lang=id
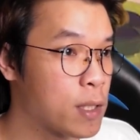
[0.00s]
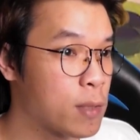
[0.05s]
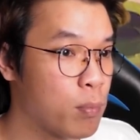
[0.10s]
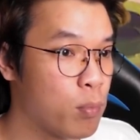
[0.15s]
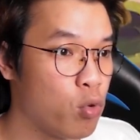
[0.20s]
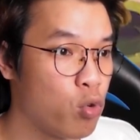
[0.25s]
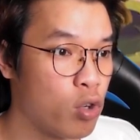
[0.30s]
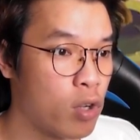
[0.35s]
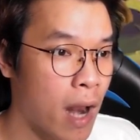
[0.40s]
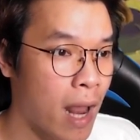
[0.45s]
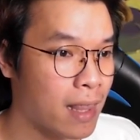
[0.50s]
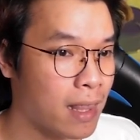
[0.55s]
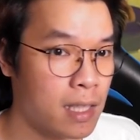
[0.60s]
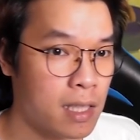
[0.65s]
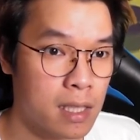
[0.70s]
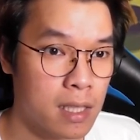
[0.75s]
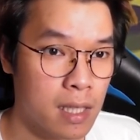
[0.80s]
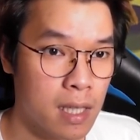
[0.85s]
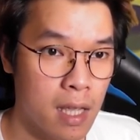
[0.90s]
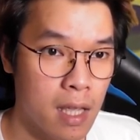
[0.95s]
10
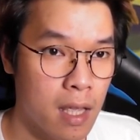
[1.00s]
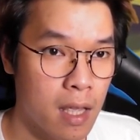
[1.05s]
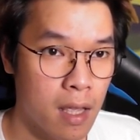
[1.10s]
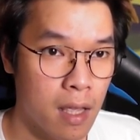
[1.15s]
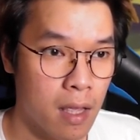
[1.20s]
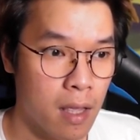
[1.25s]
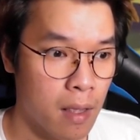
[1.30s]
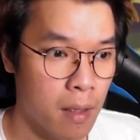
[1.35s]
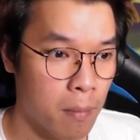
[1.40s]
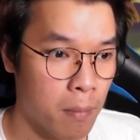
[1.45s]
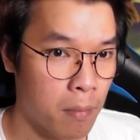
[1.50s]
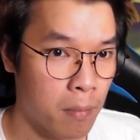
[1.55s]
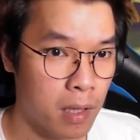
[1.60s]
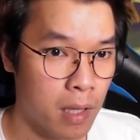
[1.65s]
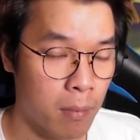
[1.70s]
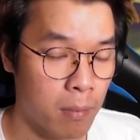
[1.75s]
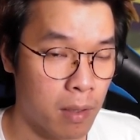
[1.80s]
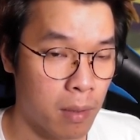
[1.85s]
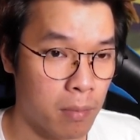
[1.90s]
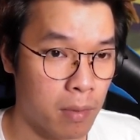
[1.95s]
gratis. Bentar
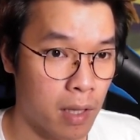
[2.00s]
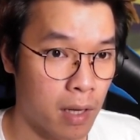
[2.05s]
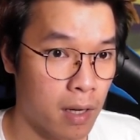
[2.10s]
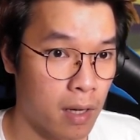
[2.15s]
bentar bentar.